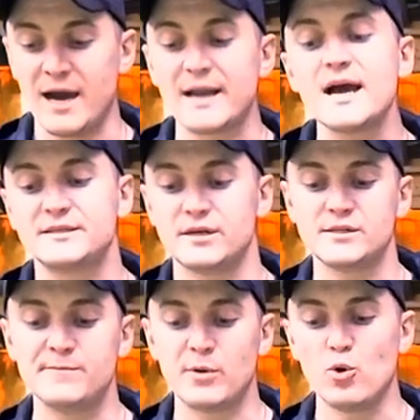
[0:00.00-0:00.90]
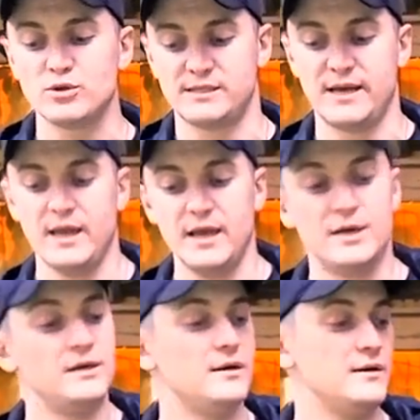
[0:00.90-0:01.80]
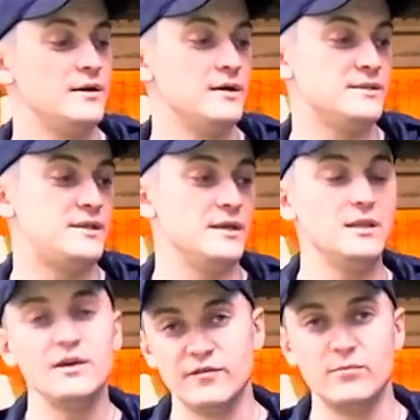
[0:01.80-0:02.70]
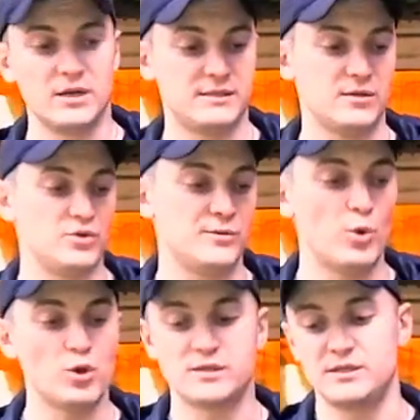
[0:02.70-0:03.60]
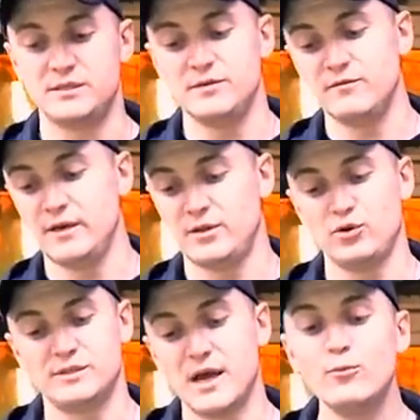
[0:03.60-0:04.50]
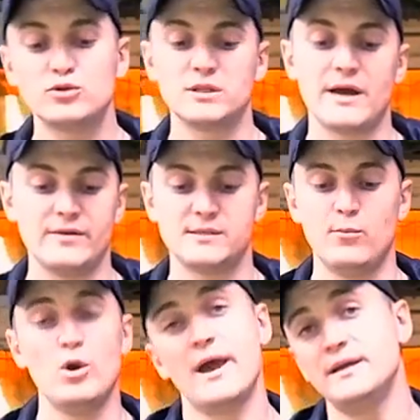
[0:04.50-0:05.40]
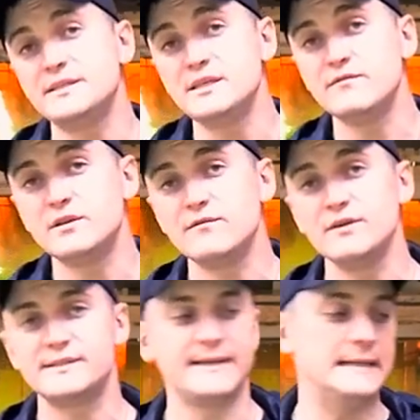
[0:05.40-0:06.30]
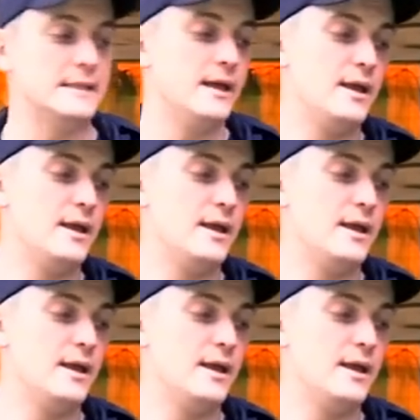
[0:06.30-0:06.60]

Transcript: характер сброса, э, стрелы выброса, то есть сброса тетивы. То есть кому-то нравится более агрессивный выстрел,